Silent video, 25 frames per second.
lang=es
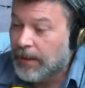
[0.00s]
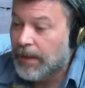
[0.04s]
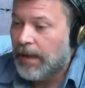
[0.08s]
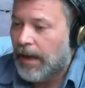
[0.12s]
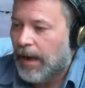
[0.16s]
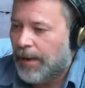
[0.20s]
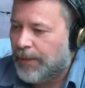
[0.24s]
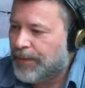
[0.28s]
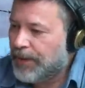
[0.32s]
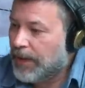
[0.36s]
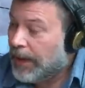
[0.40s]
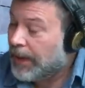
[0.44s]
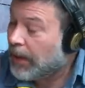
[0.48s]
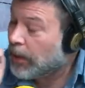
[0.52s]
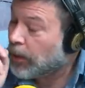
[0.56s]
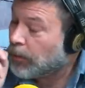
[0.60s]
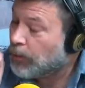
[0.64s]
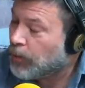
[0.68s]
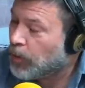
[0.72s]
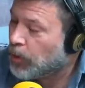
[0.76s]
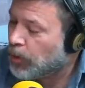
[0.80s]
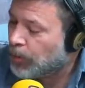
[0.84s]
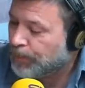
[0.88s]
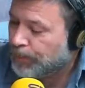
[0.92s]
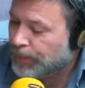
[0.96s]
A era
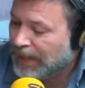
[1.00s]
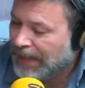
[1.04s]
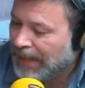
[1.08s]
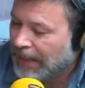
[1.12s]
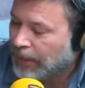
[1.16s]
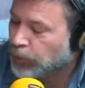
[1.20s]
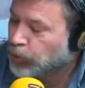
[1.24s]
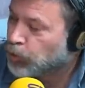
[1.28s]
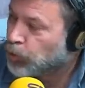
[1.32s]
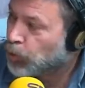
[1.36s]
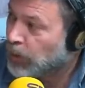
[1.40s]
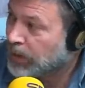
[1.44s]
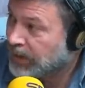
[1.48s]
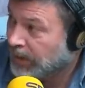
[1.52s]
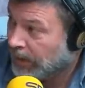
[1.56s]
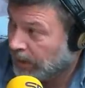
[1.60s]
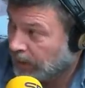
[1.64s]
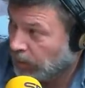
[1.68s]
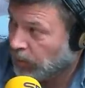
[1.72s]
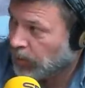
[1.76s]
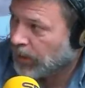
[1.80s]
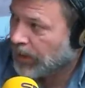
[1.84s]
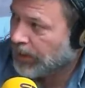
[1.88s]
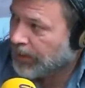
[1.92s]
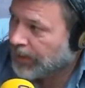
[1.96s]
como mirar Twitter,
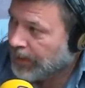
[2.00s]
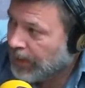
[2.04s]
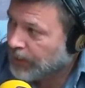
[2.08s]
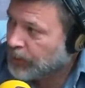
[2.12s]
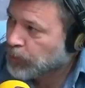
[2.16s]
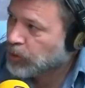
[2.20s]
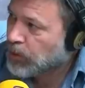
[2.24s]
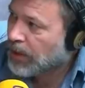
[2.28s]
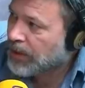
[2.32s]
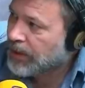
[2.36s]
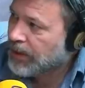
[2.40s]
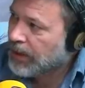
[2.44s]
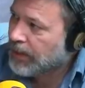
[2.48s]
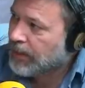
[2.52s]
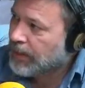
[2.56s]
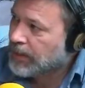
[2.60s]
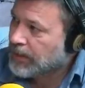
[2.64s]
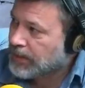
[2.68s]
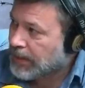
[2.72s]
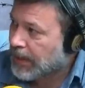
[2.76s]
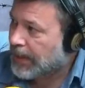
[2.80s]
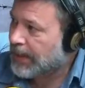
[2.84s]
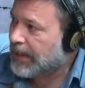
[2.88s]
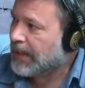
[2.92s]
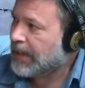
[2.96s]
lo que decíamos ayer, de
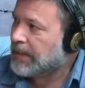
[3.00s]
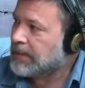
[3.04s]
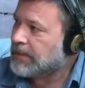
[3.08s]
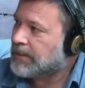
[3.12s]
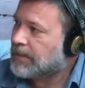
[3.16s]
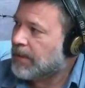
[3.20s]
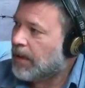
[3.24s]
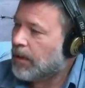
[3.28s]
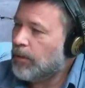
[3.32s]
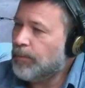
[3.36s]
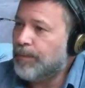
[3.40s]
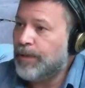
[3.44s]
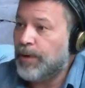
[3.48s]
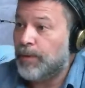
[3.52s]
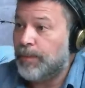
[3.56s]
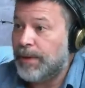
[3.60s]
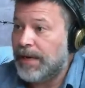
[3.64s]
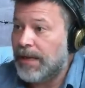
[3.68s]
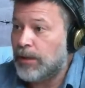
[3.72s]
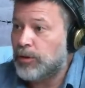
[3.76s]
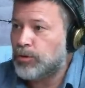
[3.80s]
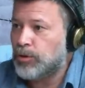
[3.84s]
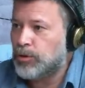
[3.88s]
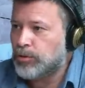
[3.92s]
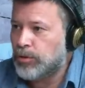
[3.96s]
estar enganchado, pero
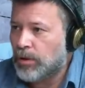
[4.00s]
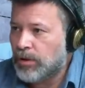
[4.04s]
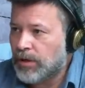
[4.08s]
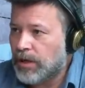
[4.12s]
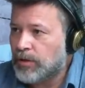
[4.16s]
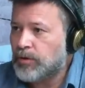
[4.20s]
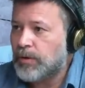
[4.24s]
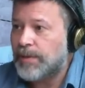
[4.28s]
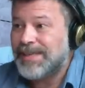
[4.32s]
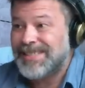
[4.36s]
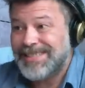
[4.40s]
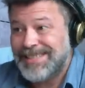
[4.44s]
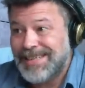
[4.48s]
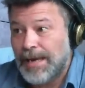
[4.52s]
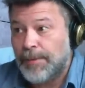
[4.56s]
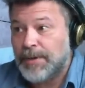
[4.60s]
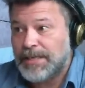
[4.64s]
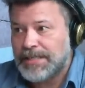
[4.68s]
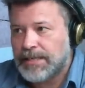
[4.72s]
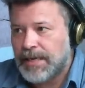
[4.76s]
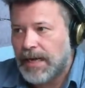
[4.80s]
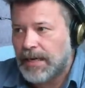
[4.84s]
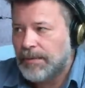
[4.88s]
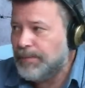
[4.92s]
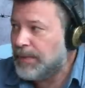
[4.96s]
mirando todo el rato a ver si
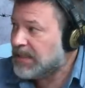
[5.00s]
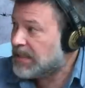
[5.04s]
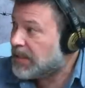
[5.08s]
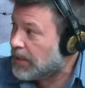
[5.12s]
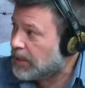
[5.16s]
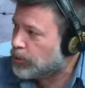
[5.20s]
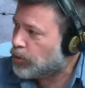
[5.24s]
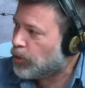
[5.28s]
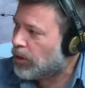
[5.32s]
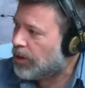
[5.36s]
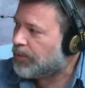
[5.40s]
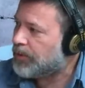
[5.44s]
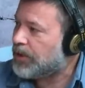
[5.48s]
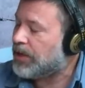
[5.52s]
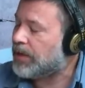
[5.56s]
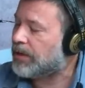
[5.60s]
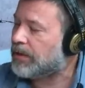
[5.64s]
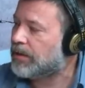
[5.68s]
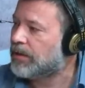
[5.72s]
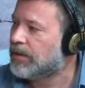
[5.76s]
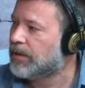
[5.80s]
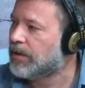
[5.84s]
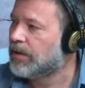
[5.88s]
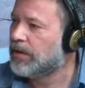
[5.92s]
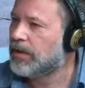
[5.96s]
Abascal me sigue todavía.
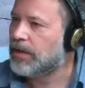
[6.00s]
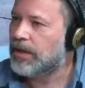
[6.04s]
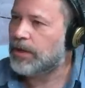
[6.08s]
Claro.